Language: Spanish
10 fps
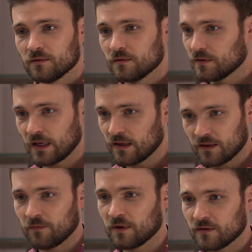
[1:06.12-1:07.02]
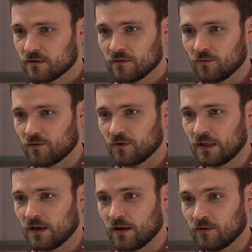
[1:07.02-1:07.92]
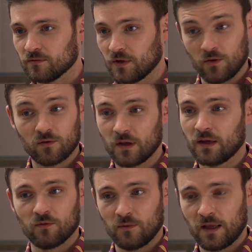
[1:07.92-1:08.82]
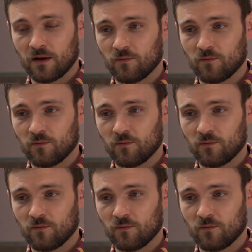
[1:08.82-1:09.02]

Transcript: sé que sabes lo mucho que te quiero y yo sé que tú me quieres